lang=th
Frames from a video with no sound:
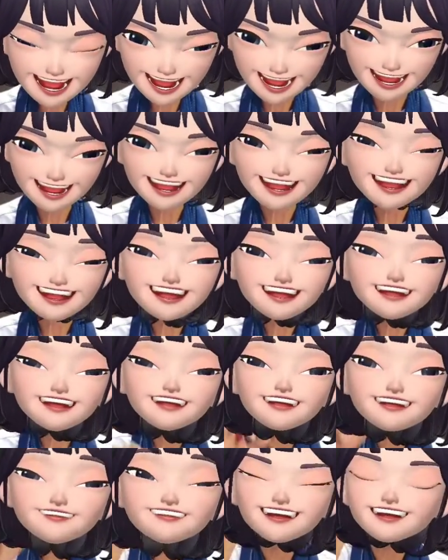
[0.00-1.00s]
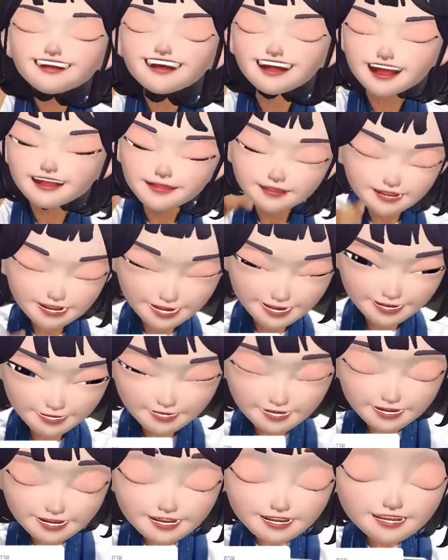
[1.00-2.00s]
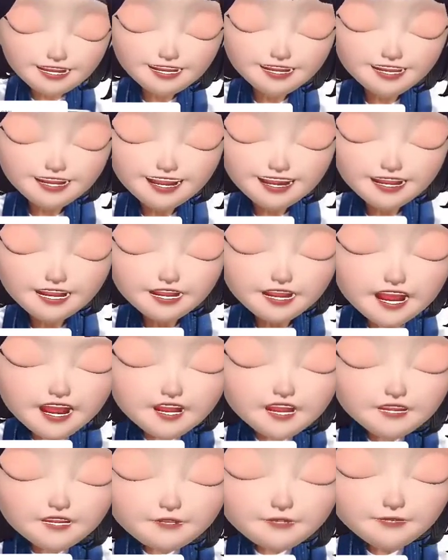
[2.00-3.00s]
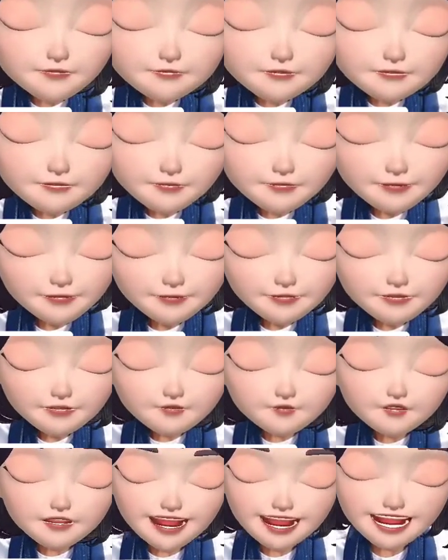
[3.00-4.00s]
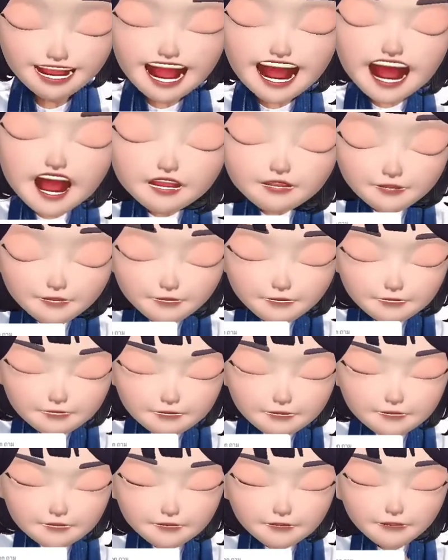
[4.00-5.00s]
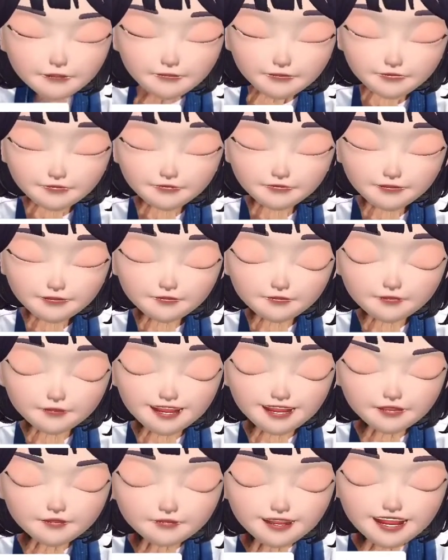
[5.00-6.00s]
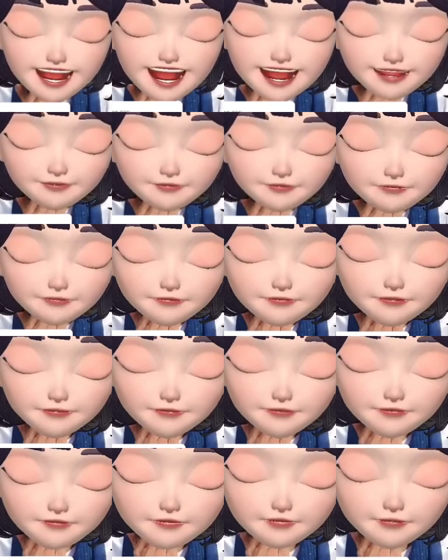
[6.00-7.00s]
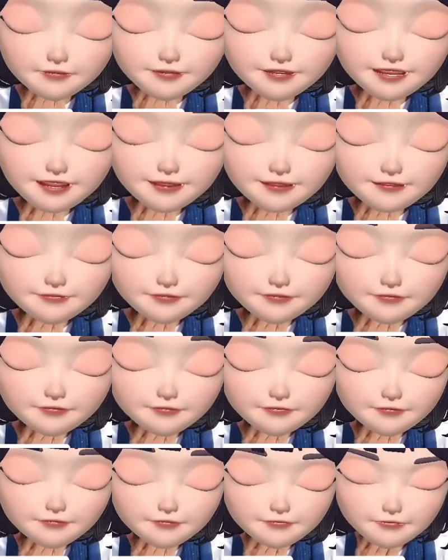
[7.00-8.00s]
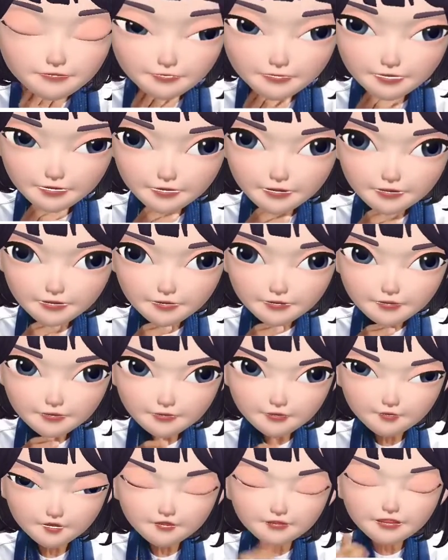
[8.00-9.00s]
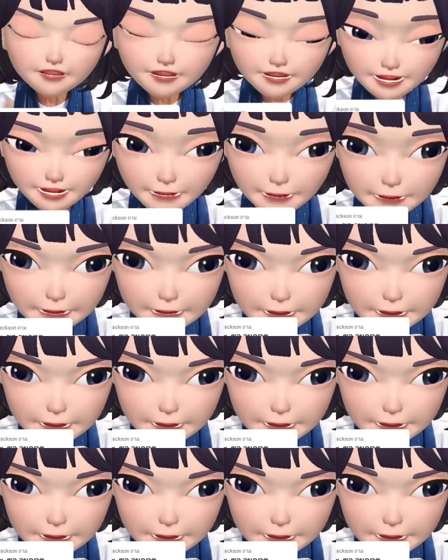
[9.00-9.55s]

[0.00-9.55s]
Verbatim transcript: โอเคอย่าถือสาภาษาลุงนะครนะคะเออสวัสดีค่ะ ขออนุญาตสอบถามเกี่ยวกับสุขภาพ